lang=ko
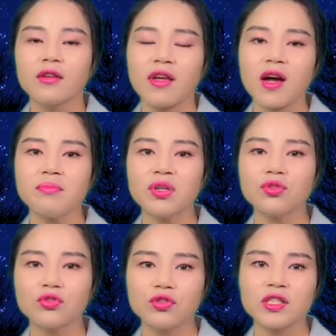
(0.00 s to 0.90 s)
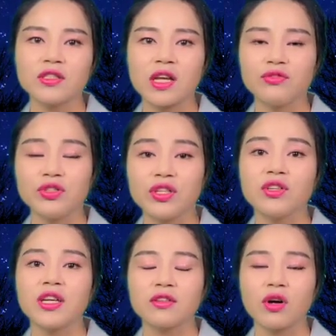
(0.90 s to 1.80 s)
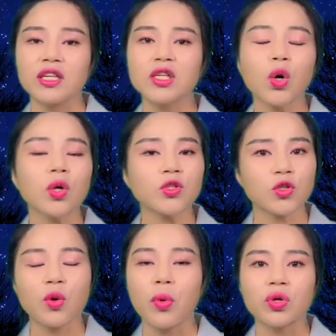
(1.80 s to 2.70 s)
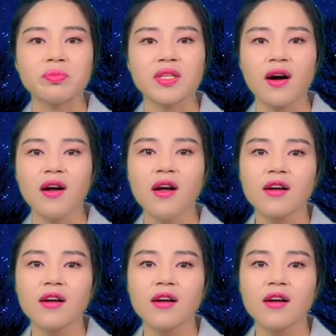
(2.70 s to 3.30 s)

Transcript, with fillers: 대한민국 군인들의 위력이라던가 이런 걸 전혀 모릅니다.